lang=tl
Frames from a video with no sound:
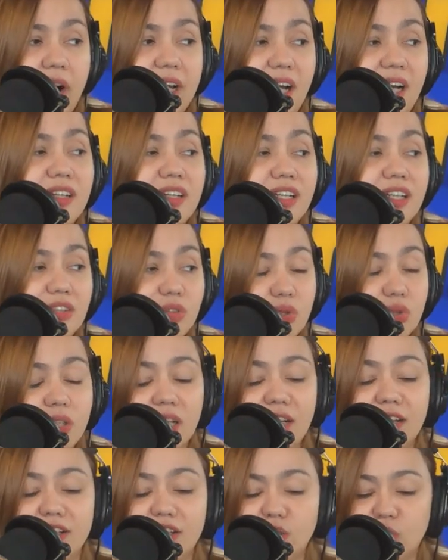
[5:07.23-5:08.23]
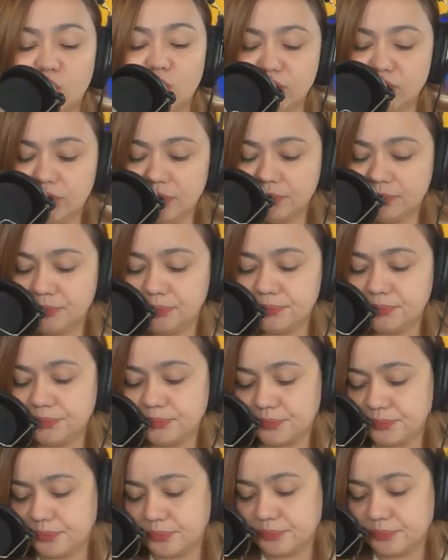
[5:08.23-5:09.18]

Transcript: Hanggang doon na lang 'yon. Yeah!